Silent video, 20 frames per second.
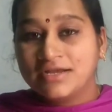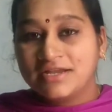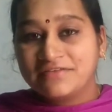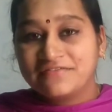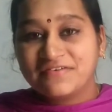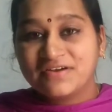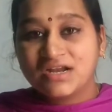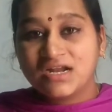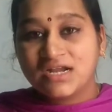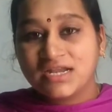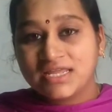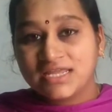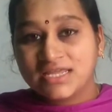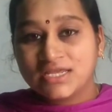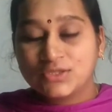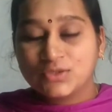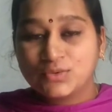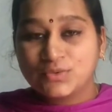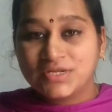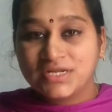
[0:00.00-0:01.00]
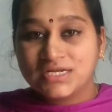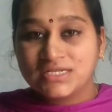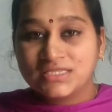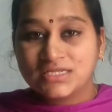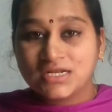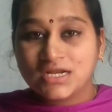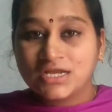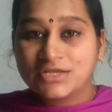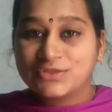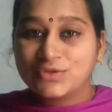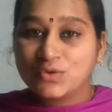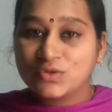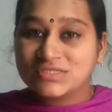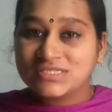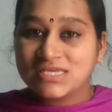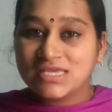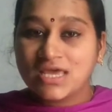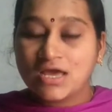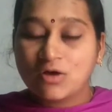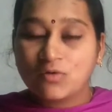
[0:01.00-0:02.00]
டிஃபனாக நீங்கள் எதுவும் எடுத்துக்கலாம்
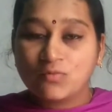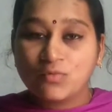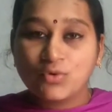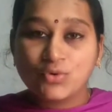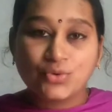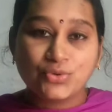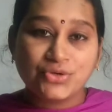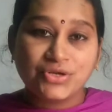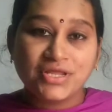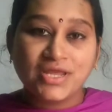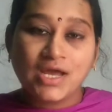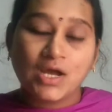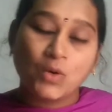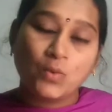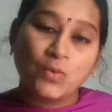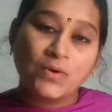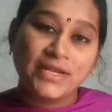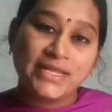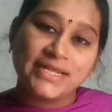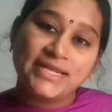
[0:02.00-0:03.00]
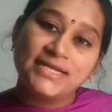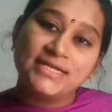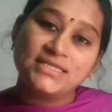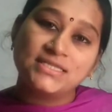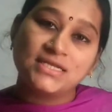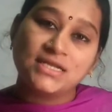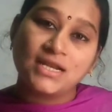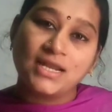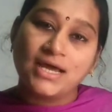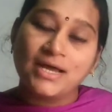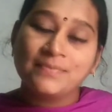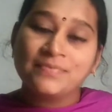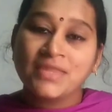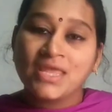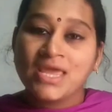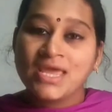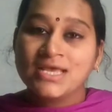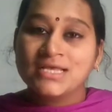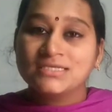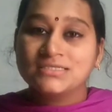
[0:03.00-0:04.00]
தோசையாகவோ ரொட்டியாகவோ நீங்கள் எடுத்துக்கலாம்
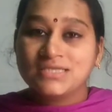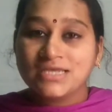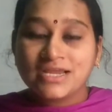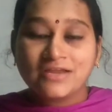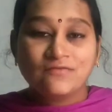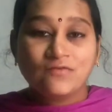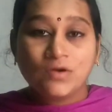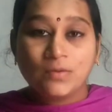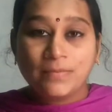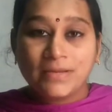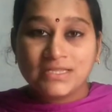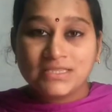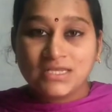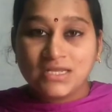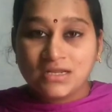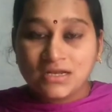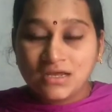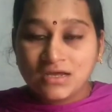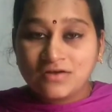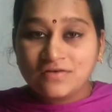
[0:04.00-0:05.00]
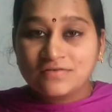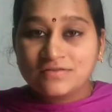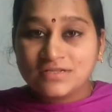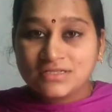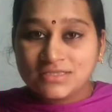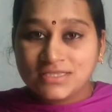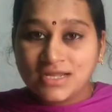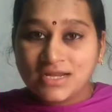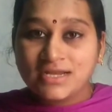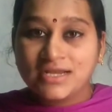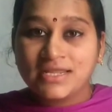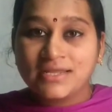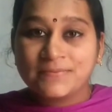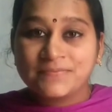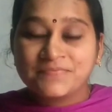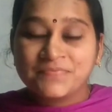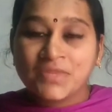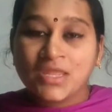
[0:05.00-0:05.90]
செகண்ட் ஒன் பார்த்தீங்கன்னா தண்ணி